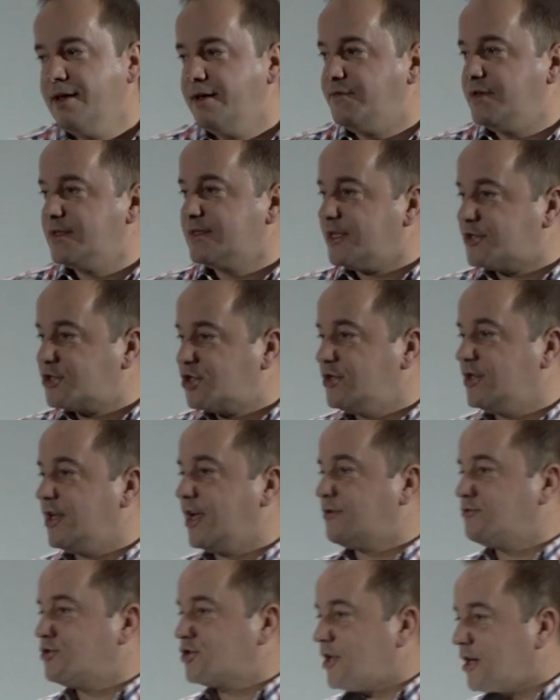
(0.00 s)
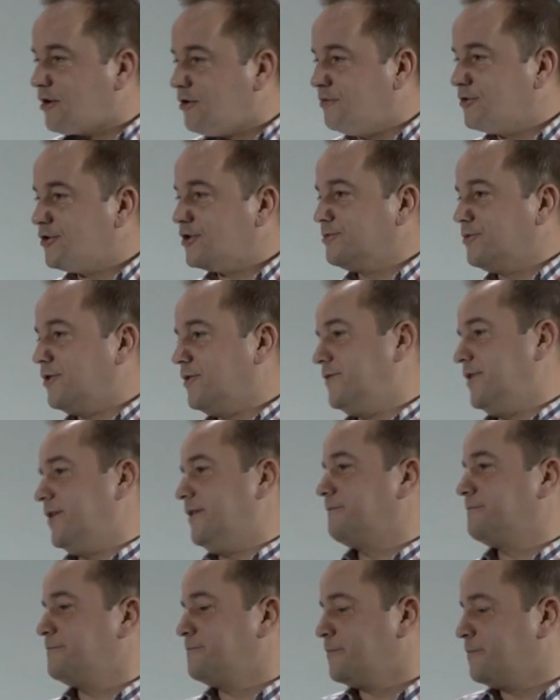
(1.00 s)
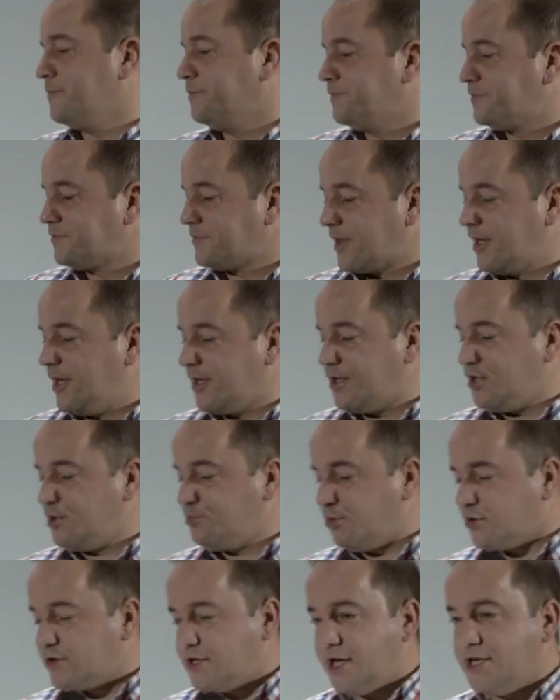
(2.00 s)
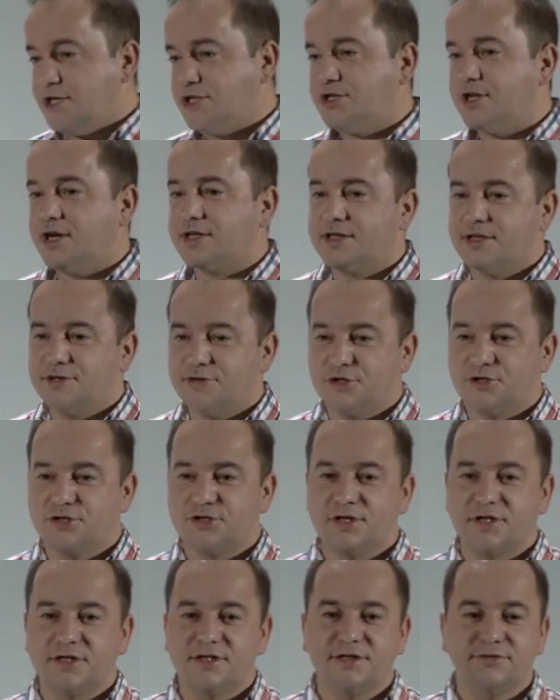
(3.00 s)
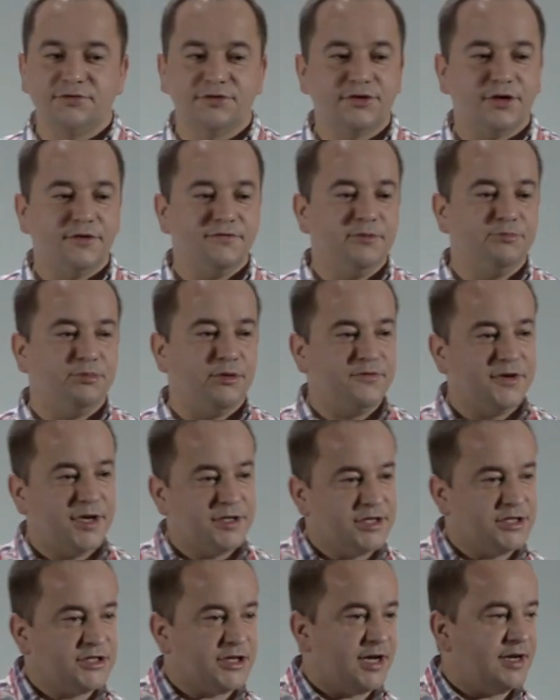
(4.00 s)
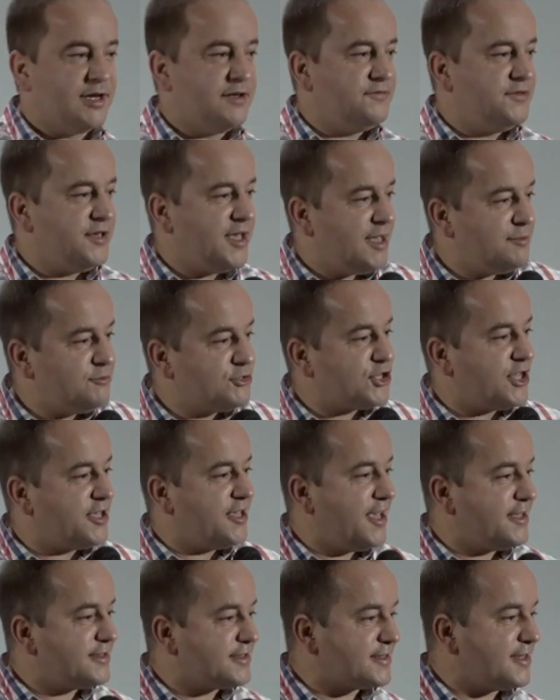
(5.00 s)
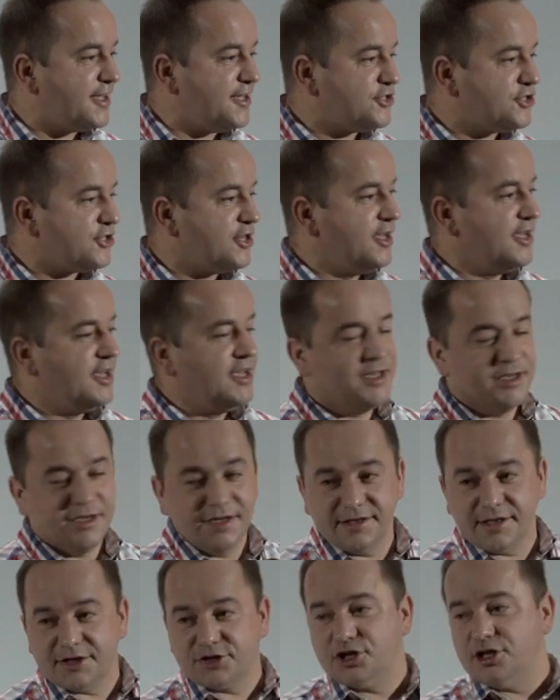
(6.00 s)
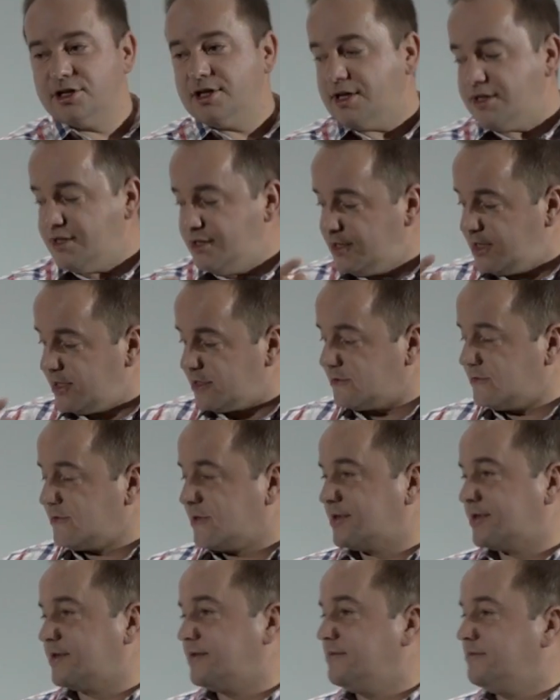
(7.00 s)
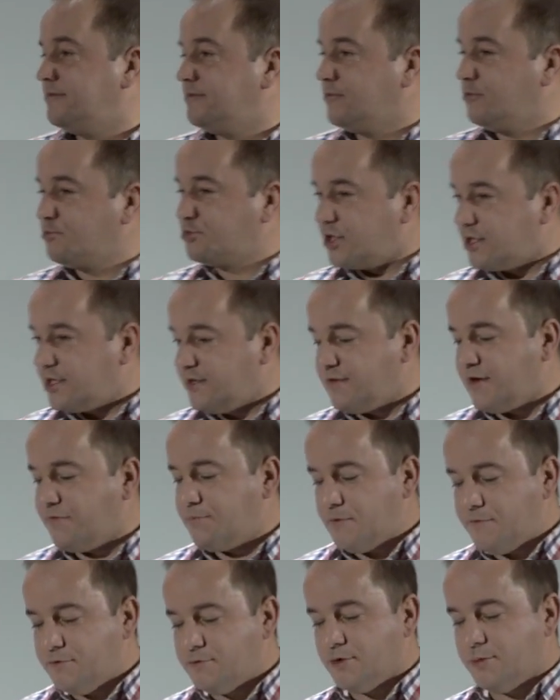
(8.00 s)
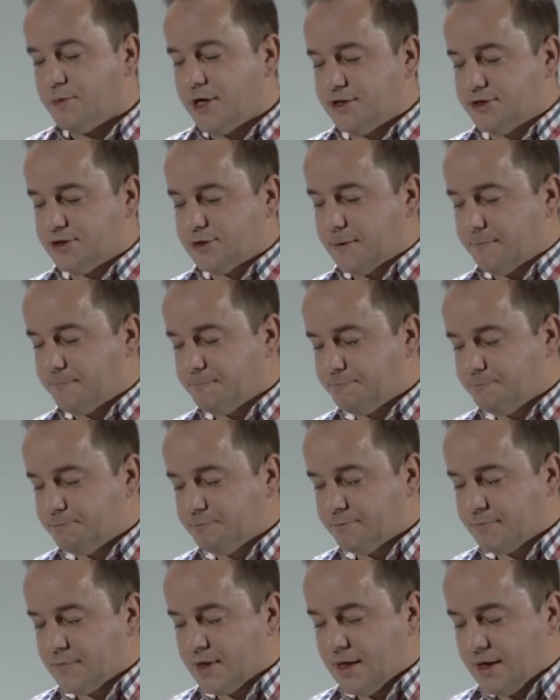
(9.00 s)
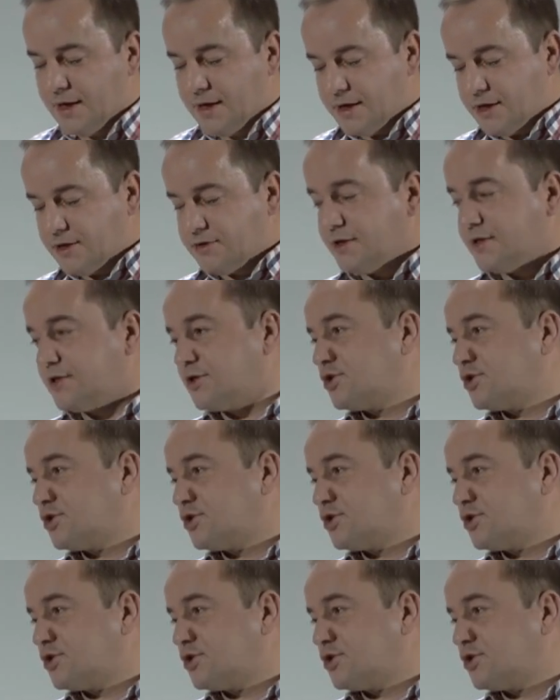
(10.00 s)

Więc zaczyna jakąś taką rozmowę, jakieś podejścia. Chce coś Chrystusowi powiedzieć, ale wiem, że jesteś, i zaczyna. I Jezus mu przerywa w pewnym momencie. I to jest